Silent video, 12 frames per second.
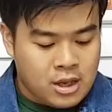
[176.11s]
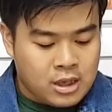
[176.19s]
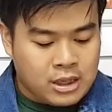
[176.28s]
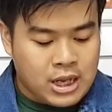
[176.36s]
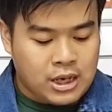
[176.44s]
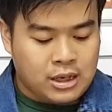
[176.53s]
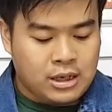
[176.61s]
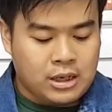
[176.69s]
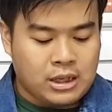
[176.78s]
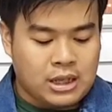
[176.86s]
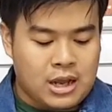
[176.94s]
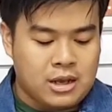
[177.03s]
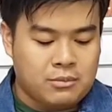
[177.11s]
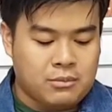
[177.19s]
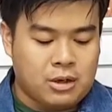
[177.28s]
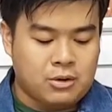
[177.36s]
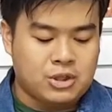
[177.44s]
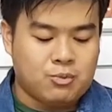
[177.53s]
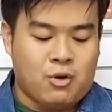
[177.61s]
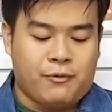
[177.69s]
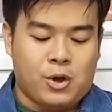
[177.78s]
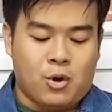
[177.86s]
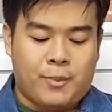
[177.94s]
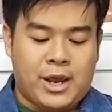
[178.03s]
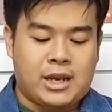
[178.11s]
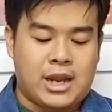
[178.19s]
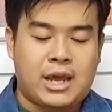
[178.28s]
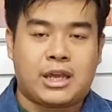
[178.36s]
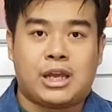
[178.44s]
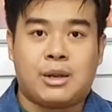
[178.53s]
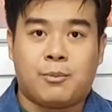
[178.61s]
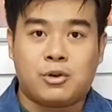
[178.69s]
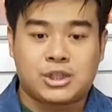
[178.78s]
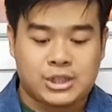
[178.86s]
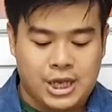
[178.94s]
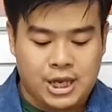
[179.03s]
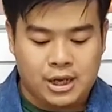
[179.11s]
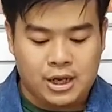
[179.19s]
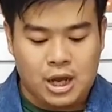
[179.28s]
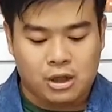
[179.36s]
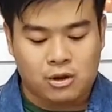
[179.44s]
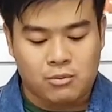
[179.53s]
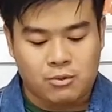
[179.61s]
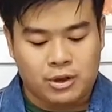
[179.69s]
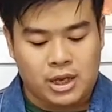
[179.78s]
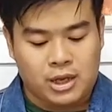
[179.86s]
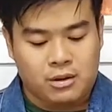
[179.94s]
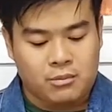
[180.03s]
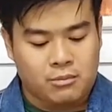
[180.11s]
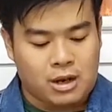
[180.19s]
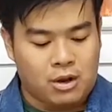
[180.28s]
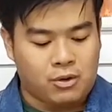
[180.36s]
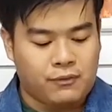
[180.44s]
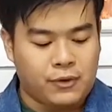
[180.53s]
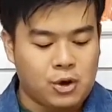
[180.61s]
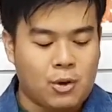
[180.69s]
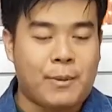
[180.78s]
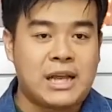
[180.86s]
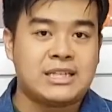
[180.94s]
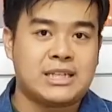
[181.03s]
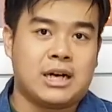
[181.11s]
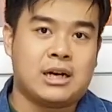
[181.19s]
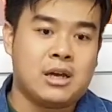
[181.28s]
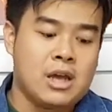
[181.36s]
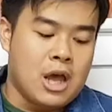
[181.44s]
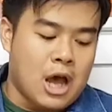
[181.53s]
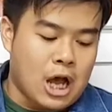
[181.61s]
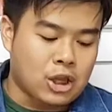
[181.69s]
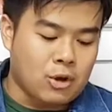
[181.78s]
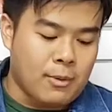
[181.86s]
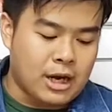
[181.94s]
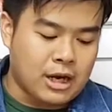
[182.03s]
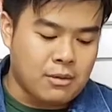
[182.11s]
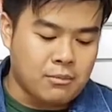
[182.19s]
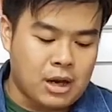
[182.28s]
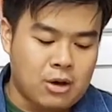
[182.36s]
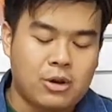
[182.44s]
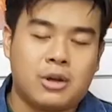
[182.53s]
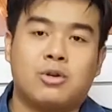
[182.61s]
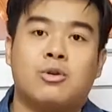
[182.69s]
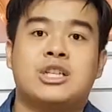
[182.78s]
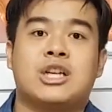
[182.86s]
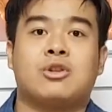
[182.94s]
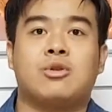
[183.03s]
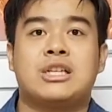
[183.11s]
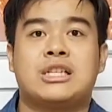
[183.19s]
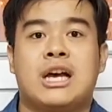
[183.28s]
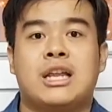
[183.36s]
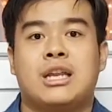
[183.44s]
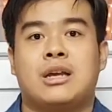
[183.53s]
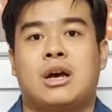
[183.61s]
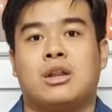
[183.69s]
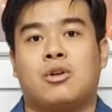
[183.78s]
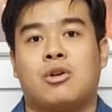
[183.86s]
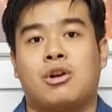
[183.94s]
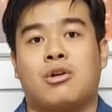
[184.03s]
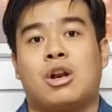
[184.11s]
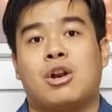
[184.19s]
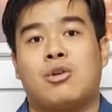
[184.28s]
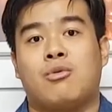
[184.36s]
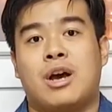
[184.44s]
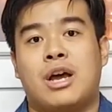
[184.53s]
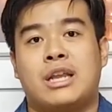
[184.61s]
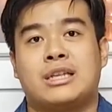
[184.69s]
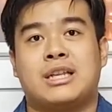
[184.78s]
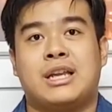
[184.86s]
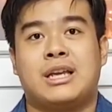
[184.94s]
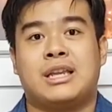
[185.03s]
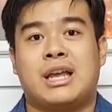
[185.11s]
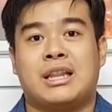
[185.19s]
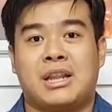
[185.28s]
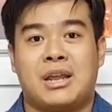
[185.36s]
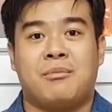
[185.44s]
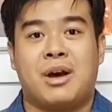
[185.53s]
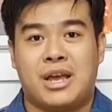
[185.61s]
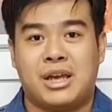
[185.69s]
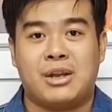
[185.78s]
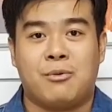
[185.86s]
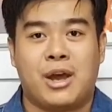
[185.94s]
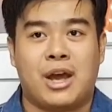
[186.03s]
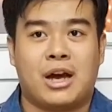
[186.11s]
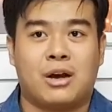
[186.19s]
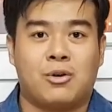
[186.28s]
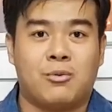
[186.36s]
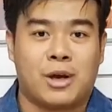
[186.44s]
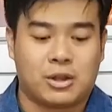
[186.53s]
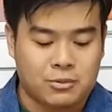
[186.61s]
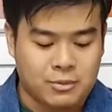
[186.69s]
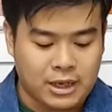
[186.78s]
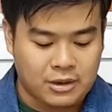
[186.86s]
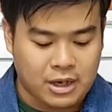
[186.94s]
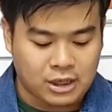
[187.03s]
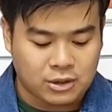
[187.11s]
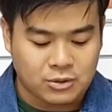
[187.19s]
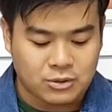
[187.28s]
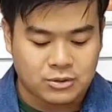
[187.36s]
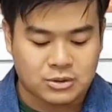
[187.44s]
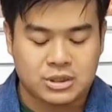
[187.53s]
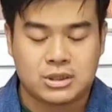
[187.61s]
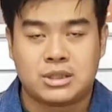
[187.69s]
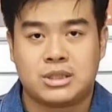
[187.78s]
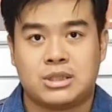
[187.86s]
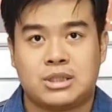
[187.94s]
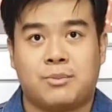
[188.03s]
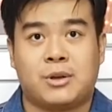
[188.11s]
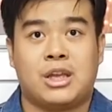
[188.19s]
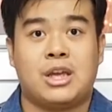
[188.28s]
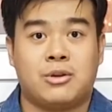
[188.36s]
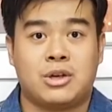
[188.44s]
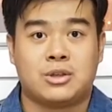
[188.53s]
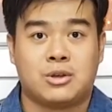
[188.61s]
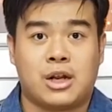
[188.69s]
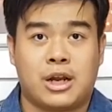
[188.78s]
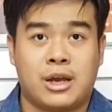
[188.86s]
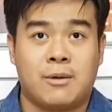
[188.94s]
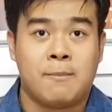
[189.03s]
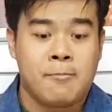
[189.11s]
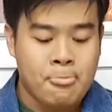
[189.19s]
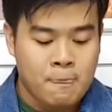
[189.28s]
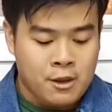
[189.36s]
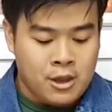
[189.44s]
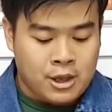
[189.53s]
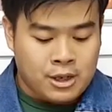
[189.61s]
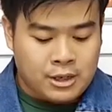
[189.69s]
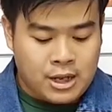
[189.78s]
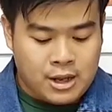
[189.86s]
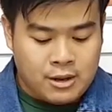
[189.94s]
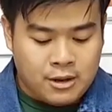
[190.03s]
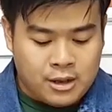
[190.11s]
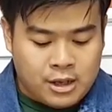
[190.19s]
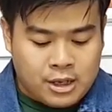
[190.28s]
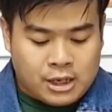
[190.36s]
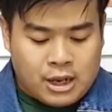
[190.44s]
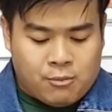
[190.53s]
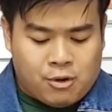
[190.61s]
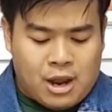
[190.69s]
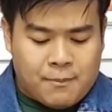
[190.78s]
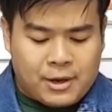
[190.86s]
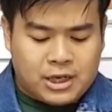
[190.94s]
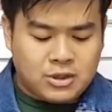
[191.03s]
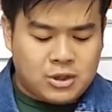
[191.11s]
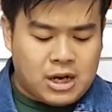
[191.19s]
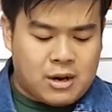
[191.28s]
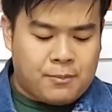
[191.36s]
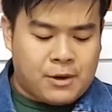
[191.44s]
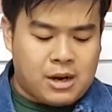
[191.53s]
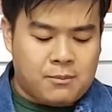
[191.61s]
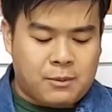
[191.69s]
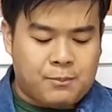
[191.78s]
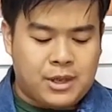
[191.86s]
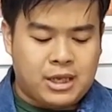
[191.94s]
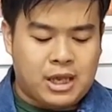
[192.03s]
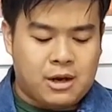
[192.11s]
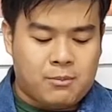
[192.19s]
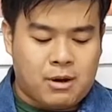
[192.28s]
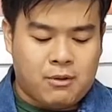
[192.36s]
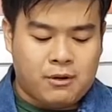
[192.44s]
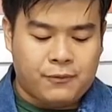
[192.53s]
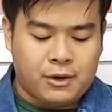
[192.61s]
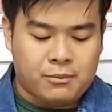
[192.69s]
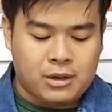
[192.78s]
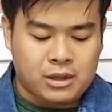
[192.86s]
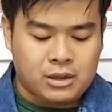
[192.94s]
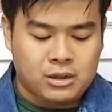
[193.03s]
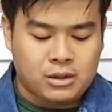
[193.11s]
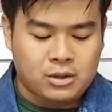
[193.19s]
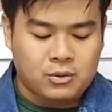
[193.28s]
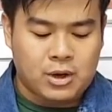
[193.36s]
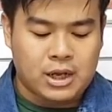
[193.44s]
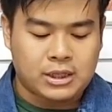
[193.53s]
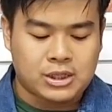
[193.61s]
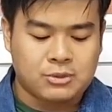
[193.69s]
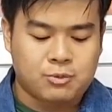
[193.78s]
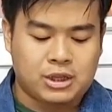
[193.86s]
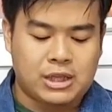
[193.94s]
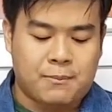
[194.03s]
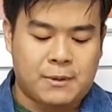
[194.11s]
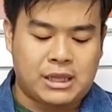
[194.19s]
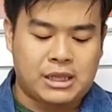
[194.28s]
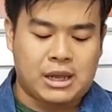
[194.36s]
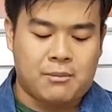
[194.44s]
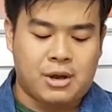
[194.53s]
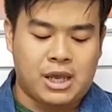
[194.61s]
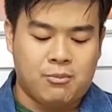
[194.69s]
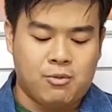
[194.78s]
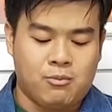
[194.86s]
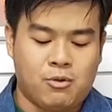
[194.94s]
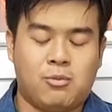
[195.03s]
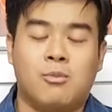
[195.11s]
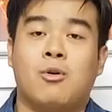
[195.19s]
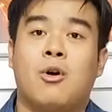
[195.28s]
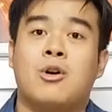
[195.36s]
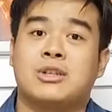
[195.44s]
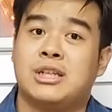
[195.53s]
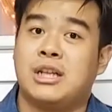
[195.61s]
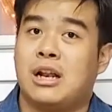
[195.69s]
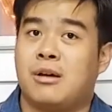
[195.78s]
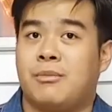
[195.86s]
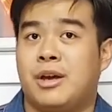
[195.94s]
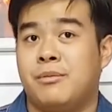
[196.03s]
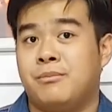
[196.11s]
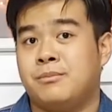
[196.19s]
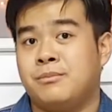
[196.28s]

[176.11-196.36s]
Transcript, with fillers: Dan entah melalui sebuah video pendek yang diposting atau mungkin melalui video panjang atau bahkan melalui tulisan-tulisan ya, atau renungan-renungan yang sering kita terima ya di WA group atau baga- atau seperti itu ya saudara ya. Nah, namun apakah saudara pernah berpikir bahwa firman Tuhan tersebut dapat ditambahi bumbu-bumbu hoax di dalamnya?